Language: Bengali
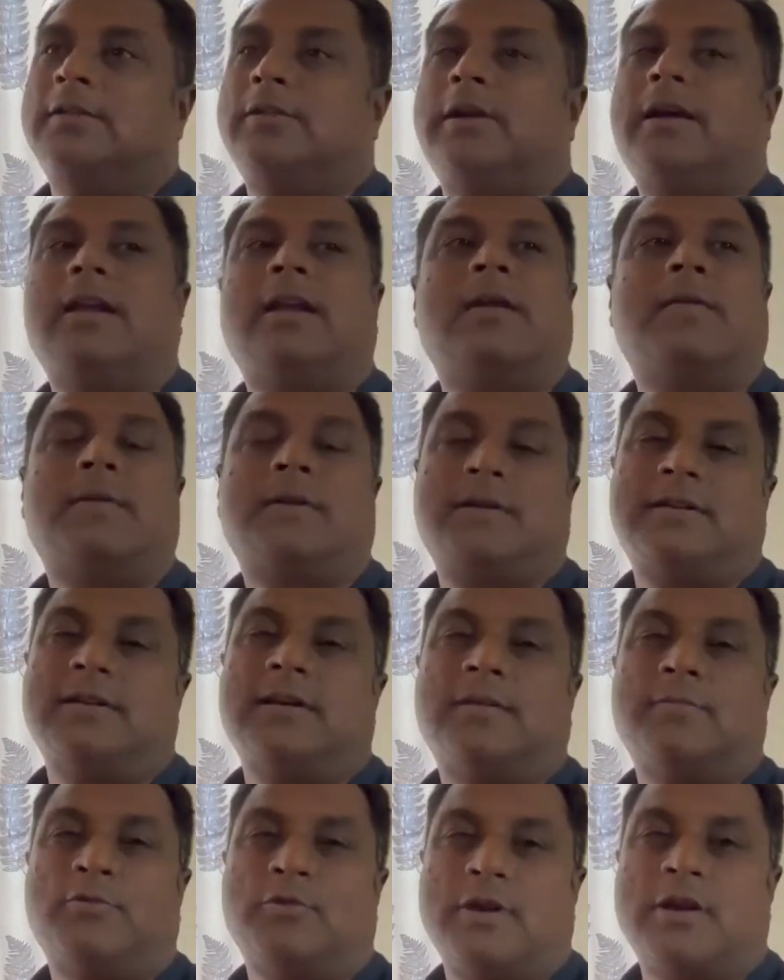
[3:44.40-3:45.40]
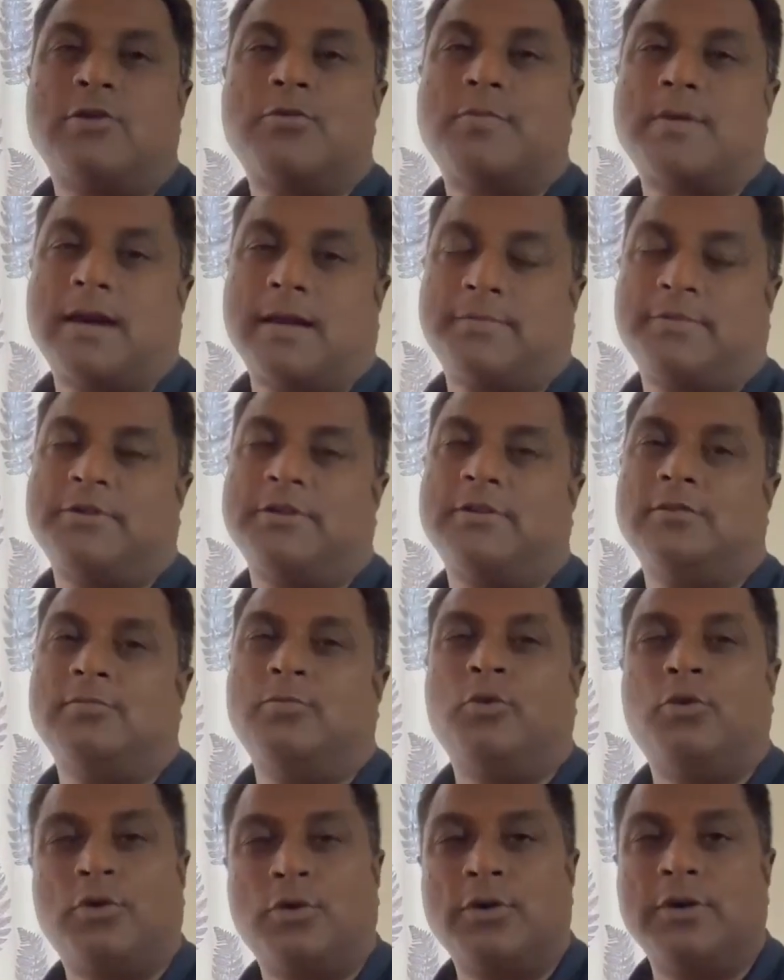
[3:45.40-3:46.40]
এখানে আবার টিনার মনটা খুব খারাপ ছিল
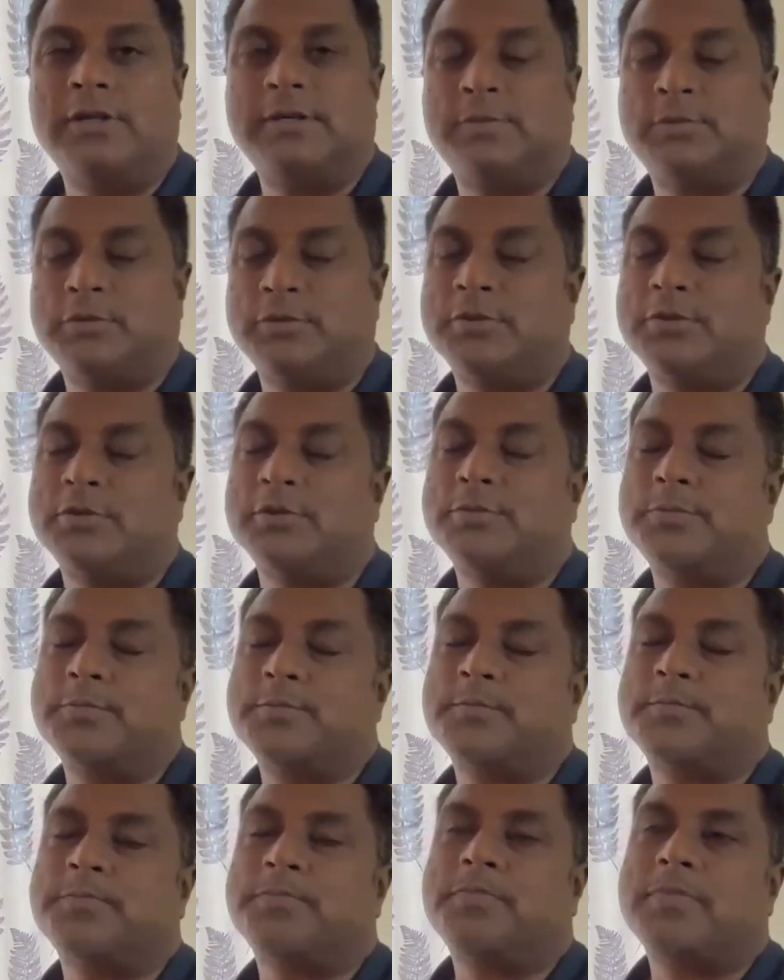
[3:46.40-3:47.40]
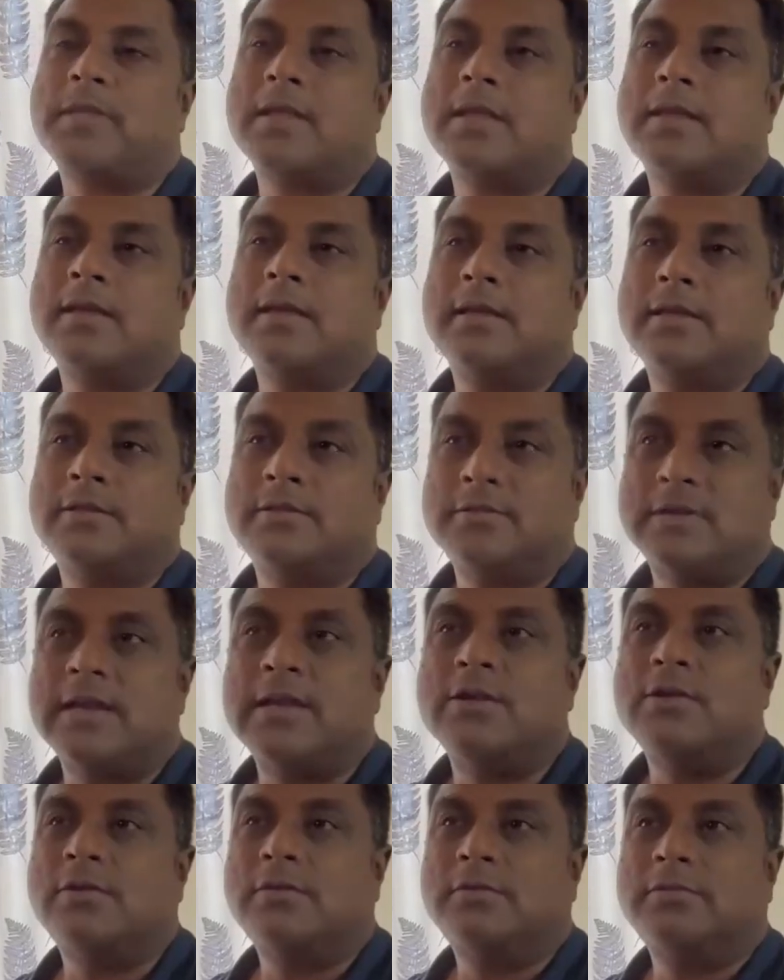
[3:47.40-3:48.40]
বড় হয়েছে প্রচণ্ড
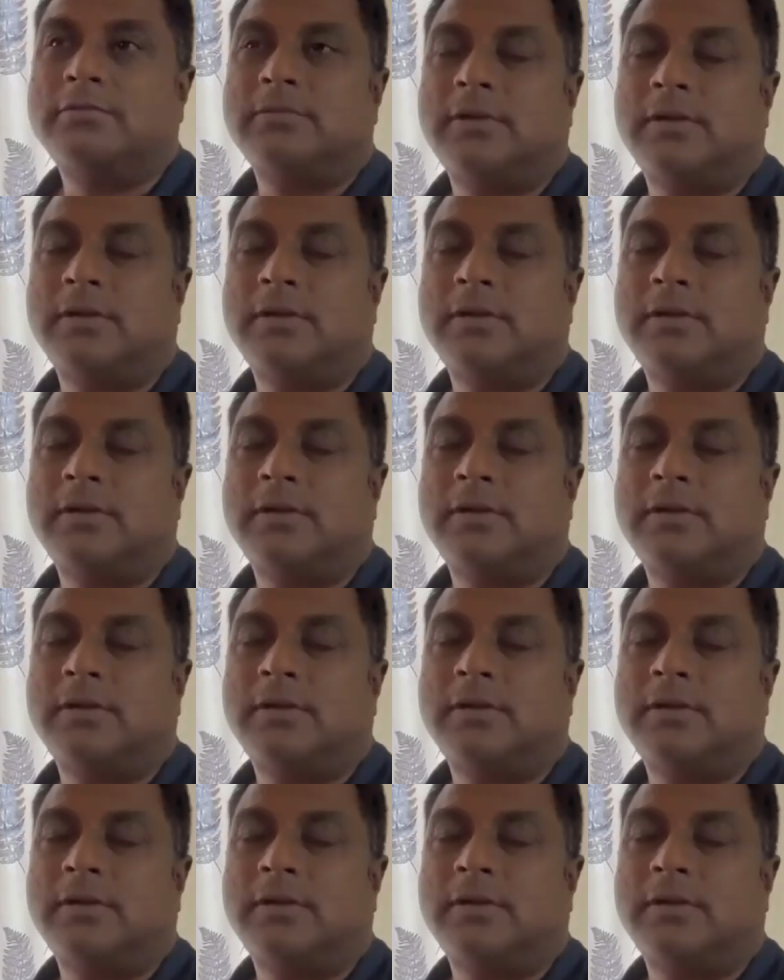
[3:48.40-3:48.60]
যাই হোক